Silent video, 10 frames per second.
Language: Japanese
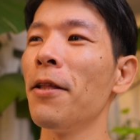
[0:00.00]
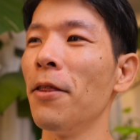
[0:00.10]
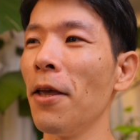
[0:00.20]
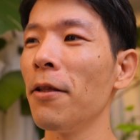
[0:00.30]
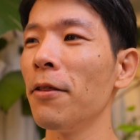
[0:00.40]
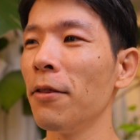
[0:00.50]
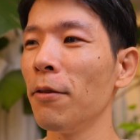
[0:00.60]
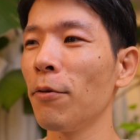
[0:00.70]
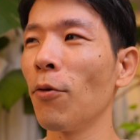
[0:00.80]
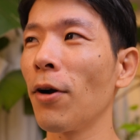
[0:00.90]
ね。
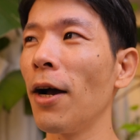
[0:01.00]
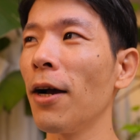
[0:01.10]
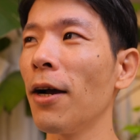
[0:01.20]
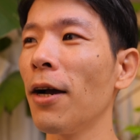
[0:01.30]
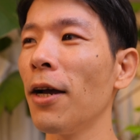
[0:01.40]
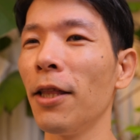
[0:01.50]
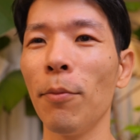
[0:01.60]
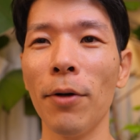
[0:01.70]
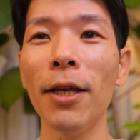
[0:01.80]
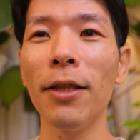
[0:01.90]
こう考えて
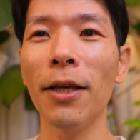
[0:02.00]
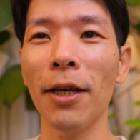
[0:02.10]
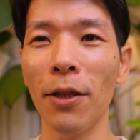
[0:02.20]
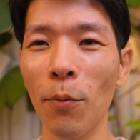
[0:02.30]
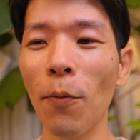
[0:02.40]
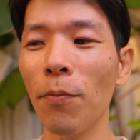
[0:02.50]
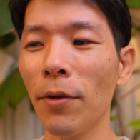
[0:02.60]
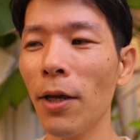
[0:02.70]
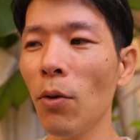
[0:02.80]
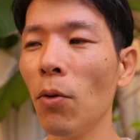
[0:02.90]
もないんだけども。
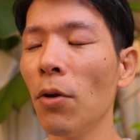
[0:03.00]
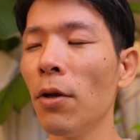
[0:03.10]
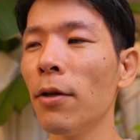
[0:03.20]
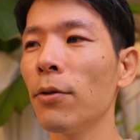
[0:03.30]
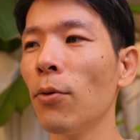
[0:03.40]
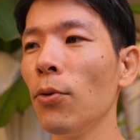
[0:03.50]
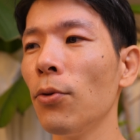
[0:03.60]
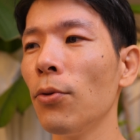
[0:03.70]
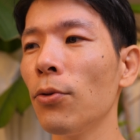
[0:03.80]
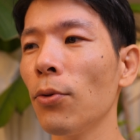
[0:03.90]
けど、そう
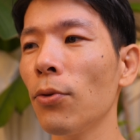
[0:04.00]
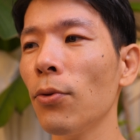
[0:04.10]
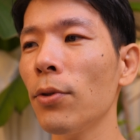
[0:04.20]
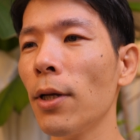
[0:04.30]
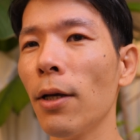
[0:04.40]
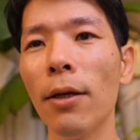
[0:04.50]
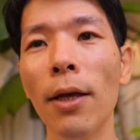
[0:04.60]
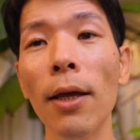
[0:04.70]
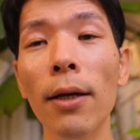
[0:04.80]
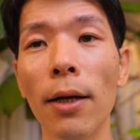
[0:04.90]
いうちょっとした
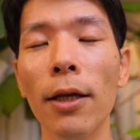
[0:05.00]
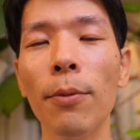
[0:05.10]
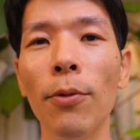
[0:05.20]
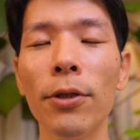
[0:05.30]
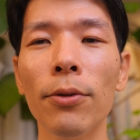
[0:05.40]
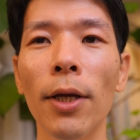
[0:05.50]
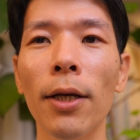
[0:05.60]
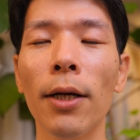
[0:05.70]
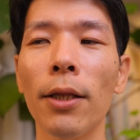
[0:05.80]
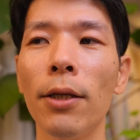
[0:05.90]
変化、気持ちの
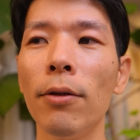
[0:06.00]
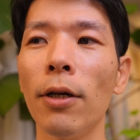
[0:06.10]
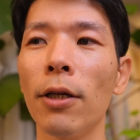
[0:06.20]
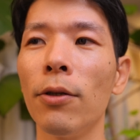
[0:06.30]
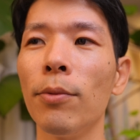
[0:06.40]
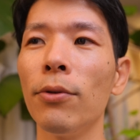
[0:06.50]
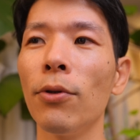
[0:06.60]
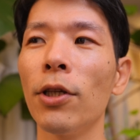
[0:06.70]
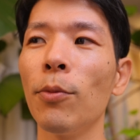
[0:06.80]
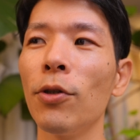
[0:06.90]
変化っていうのが自分
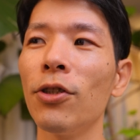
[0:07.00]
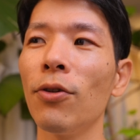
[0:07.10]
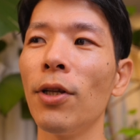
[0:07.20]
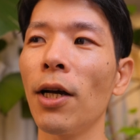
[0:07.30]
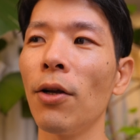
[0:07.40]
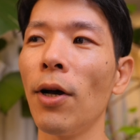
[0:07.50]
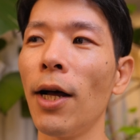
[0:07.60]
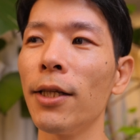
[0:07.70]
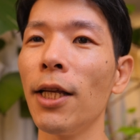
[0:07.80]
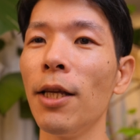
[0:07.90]
の気持ちの中の
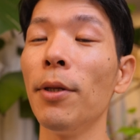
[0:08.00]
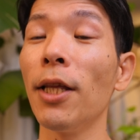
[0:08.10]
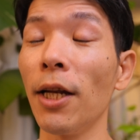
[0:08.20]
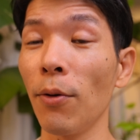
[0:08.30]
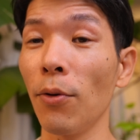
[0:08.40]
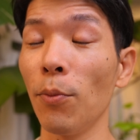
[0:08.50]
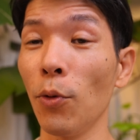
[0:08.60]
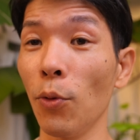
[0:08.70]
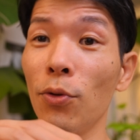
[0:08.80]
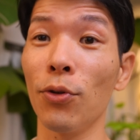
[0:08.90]
焦りみたいな
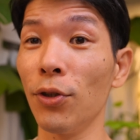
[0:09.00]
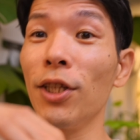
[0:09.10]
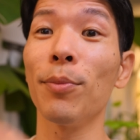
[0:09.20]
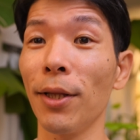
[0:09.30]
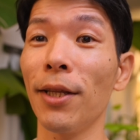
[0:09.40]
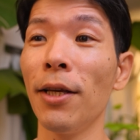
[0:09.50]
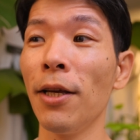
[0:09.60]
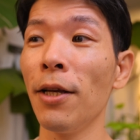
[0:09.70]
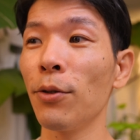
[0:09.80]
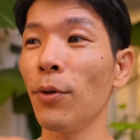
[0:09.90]
ものを作ってしまって、
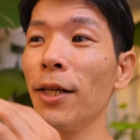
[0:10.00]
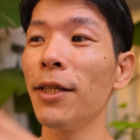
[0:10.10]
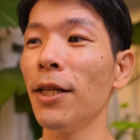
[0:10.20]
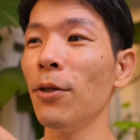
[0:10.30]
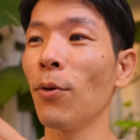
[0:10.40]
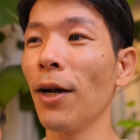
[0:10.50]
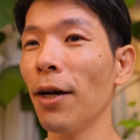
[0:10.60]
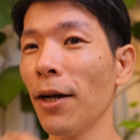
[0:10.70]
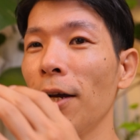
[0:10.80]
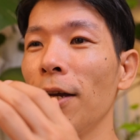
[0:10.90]
その焦りを考
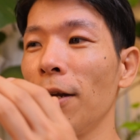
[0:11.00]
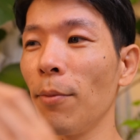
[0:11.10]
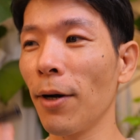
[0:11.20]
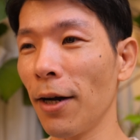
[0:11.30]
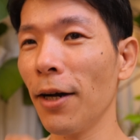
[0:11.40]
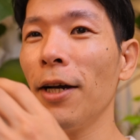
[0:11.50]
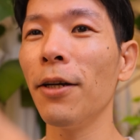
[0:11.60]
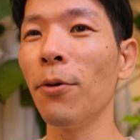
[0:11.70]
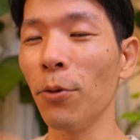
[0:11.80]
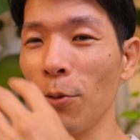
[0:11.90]
えれば考え
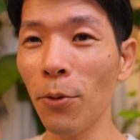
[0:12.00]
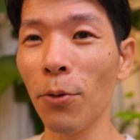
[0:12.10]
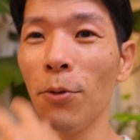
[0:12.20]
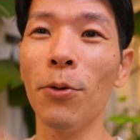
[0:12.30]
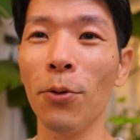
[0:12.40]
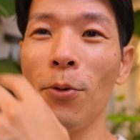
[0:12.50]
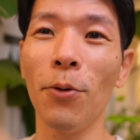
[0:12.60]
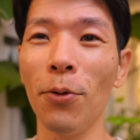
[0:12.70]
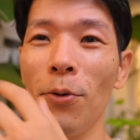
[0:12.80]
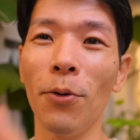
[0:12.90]
るほどどんどんどんどん
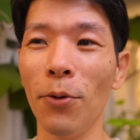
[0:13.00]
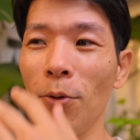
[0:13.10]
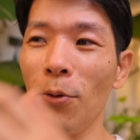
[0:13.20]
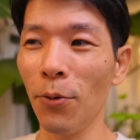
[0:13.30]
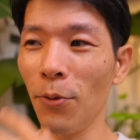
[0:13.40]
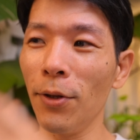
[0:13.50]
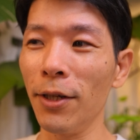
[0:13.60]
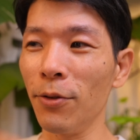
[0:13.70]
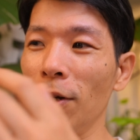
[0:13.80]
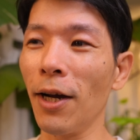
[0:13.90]
こう、な
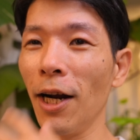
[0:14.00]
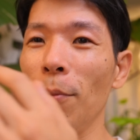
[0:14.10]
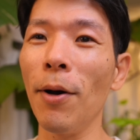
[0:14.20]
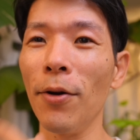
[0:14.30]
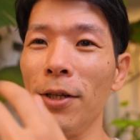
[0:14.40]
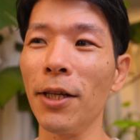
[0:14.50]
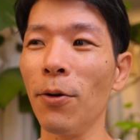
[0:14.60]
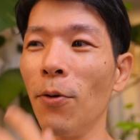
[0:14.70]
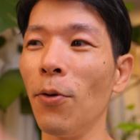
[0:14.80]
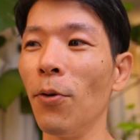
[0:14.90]
んでしょうね、空回りして
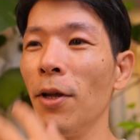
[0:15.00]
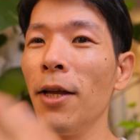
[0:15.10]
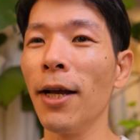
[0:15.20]
こう、